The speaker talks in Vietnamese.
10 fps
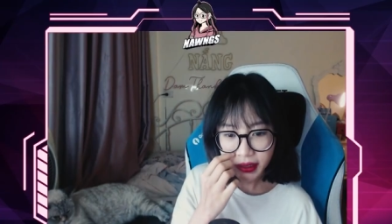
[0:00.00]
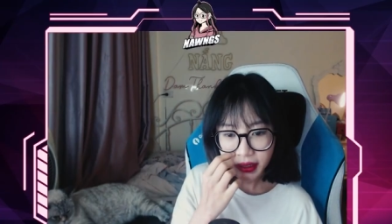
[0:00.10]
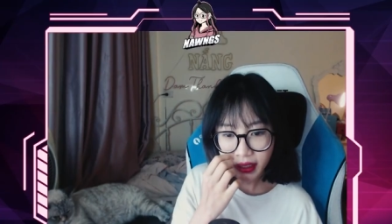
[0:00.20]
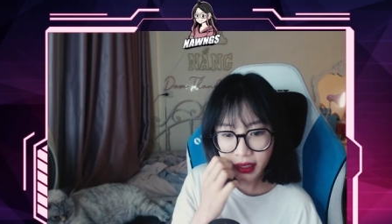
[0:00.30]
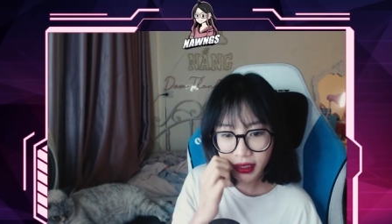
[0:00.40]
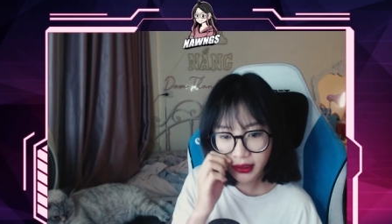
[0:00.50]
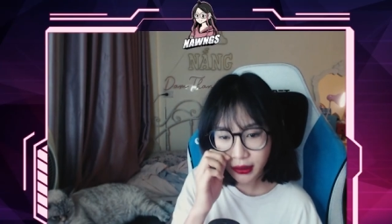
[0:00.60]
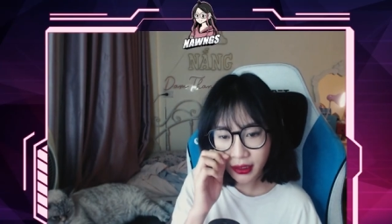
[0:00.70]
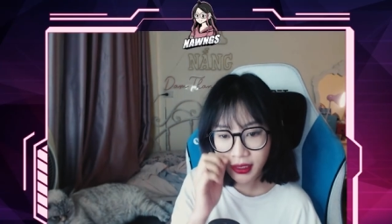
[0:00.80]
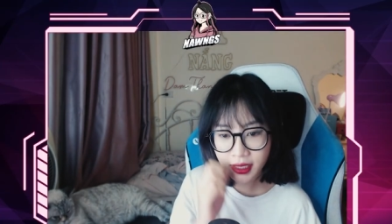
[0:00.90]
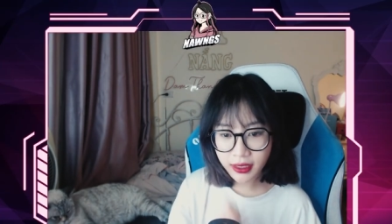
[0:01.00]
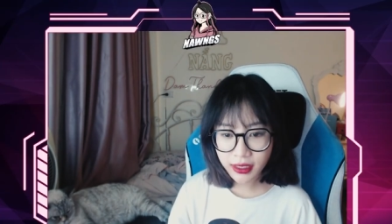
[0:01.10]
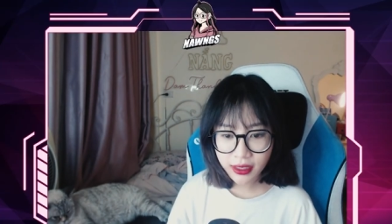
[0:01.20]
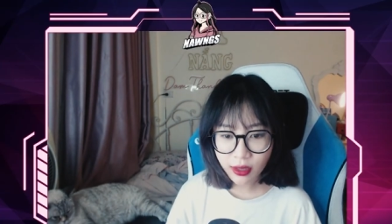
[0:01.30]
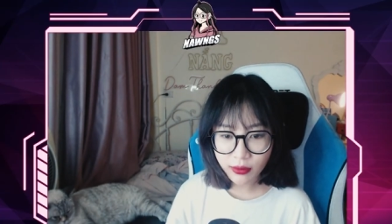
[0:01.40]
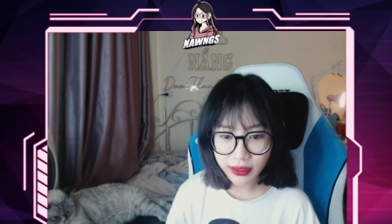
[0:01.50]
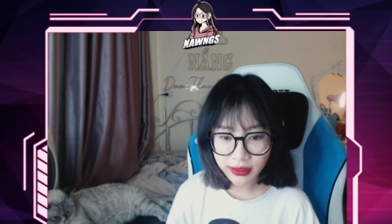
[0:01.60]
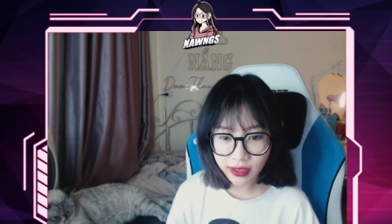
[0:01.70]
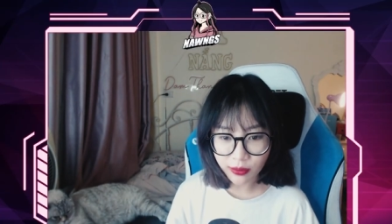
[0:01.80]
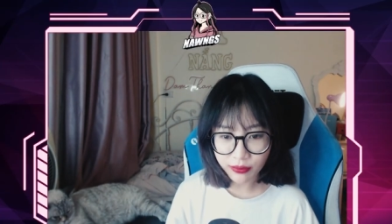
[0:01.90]
à, trước kia nghĩ không lấy
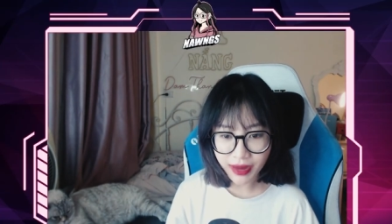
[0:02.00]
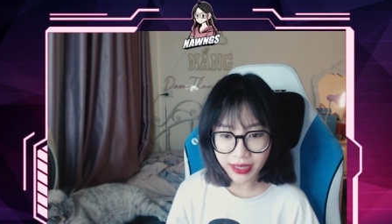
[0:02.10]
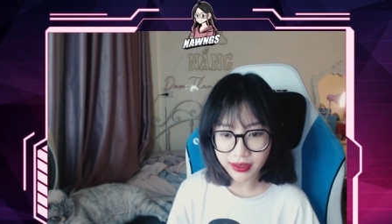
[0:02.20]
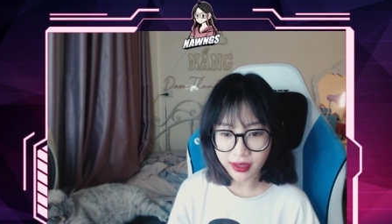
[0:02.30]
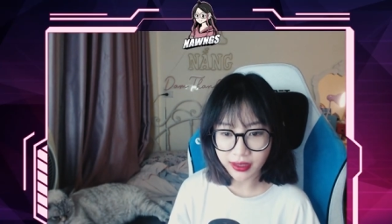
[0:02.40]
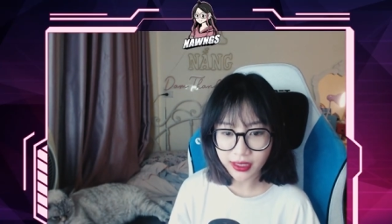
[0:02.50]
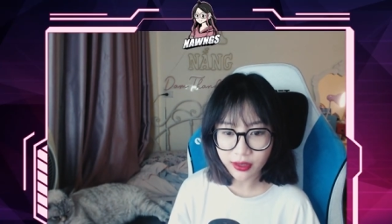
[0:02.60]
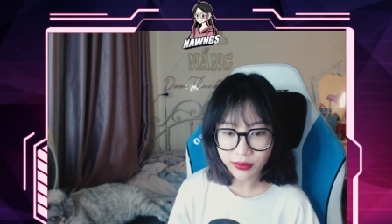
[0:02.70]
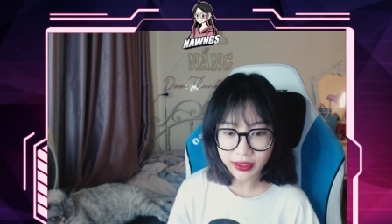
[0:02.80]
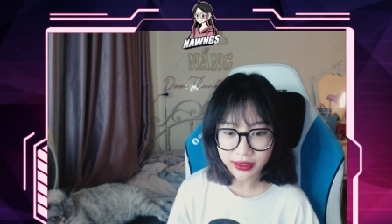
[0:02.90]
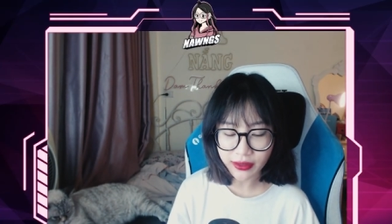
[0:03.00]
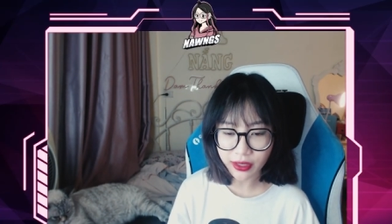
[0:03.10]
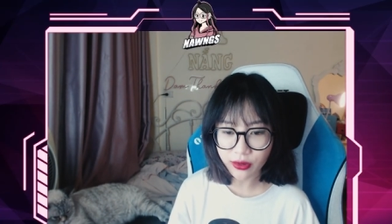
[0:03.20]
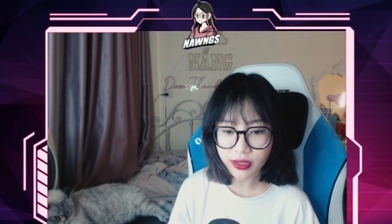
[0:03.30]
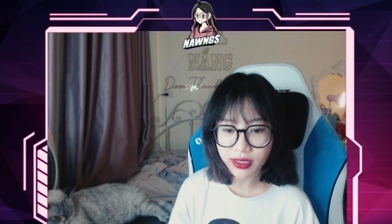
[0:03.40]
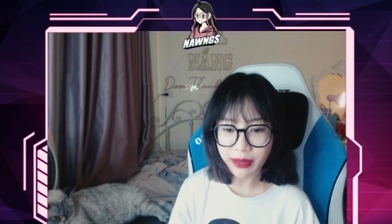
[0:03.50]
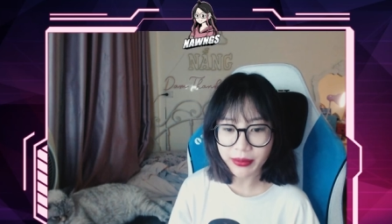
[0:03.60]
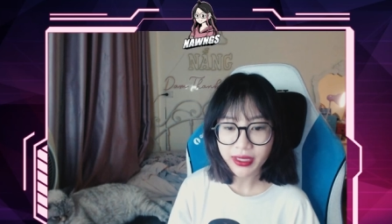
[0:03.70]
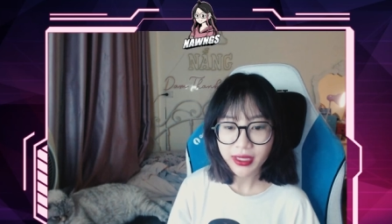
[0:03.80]
chồng mà giờ nghĩ không lấy sau này cô đơn lắm á